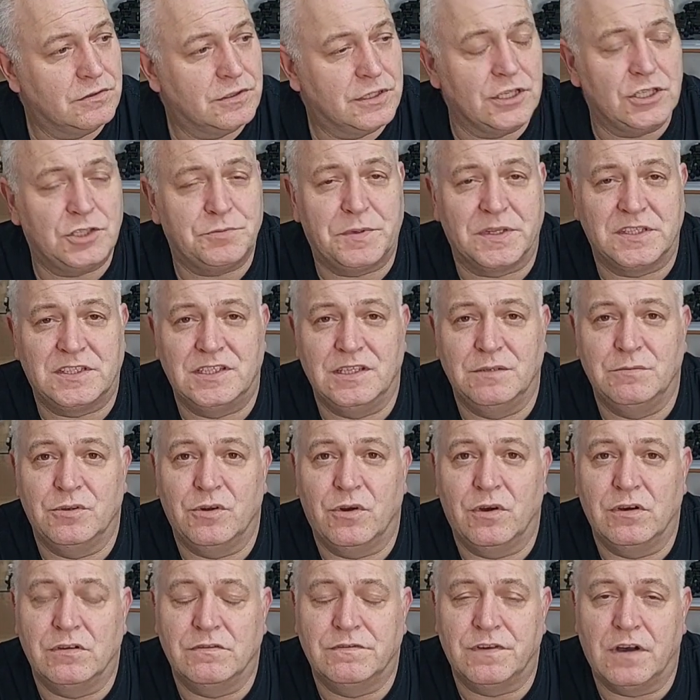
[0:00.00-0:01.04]
Geht spazieren mit
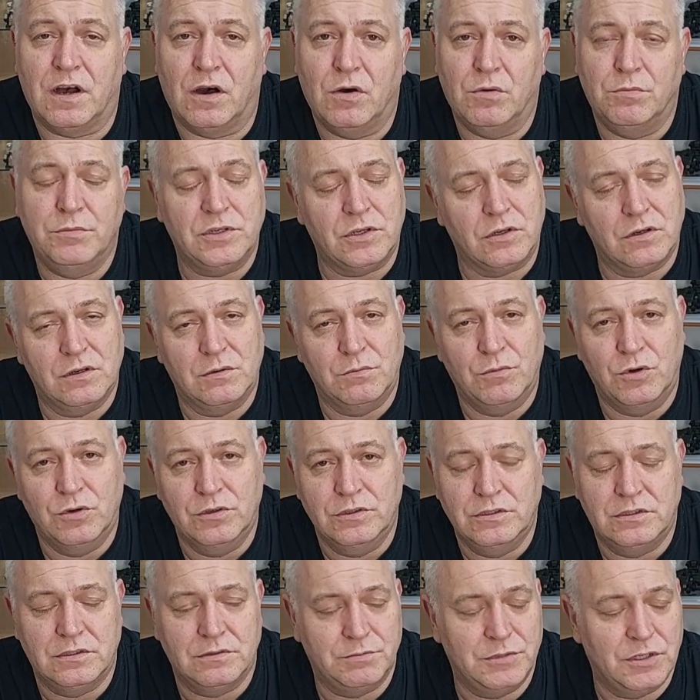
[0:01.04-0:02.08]
eurer Frau, mit eurem
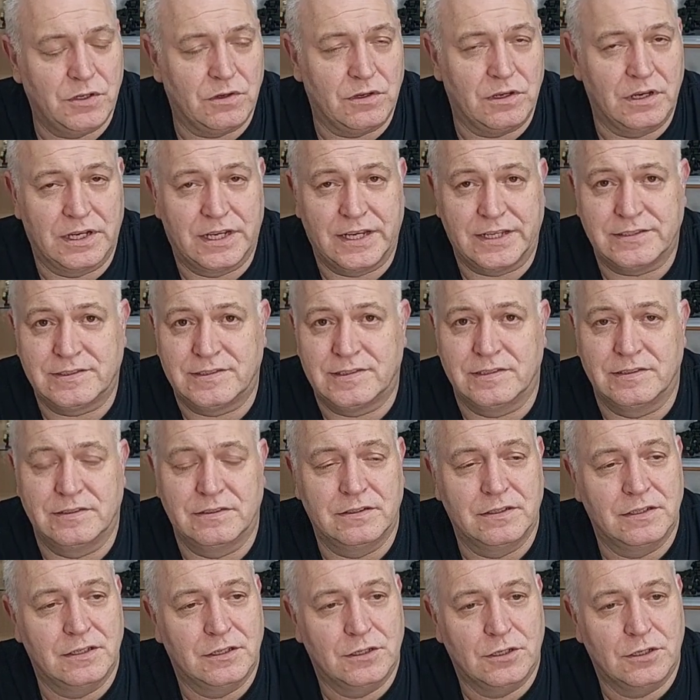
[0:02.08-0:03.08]
Hund, mit eurer Katze,